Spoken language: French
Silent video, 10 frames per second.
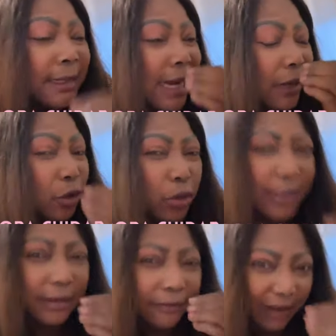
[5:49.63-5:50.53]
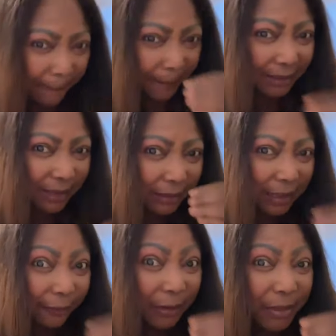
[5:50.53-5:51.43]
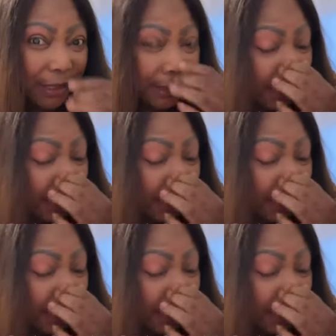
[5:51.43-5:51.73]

s'il y a quelque chose qui ne va pas dans ta famille,